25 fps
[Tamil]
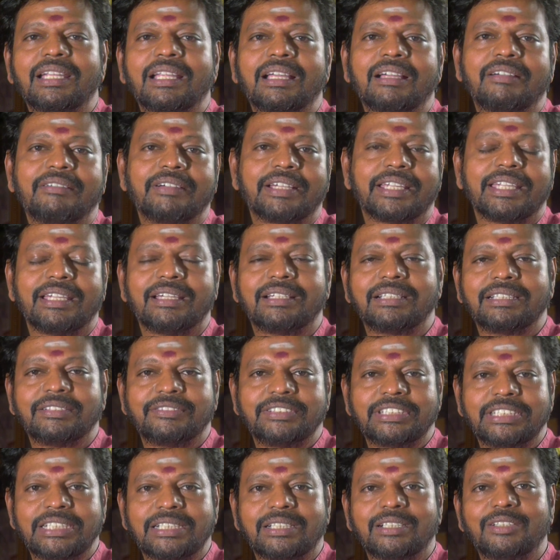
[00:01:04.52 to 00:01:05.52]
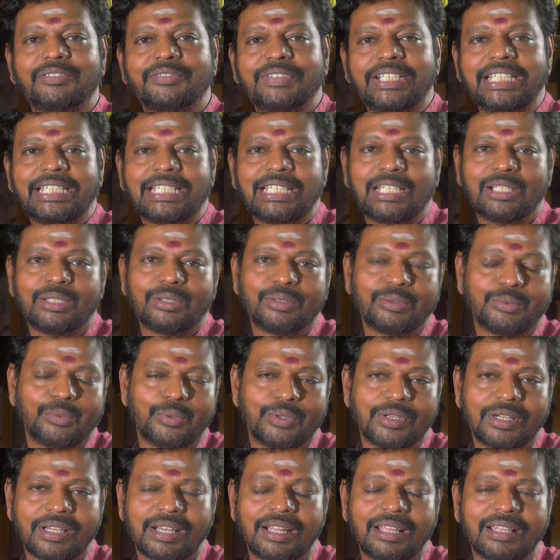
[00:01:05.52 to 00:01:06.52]
எல்லா வகையான விஷயங்களும் வீட்டில்
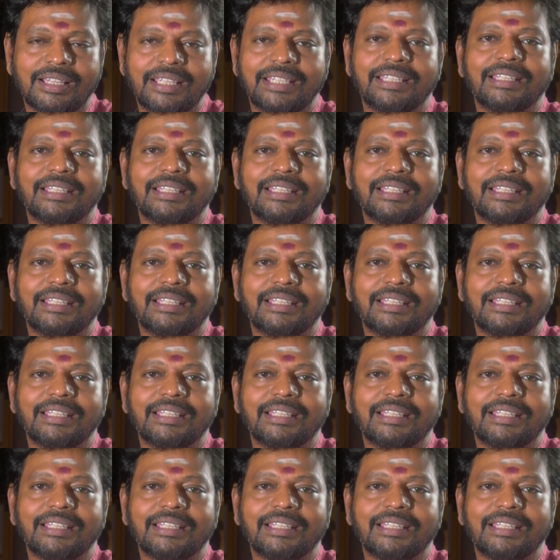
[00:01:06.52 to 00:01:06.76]
ஒன்றாக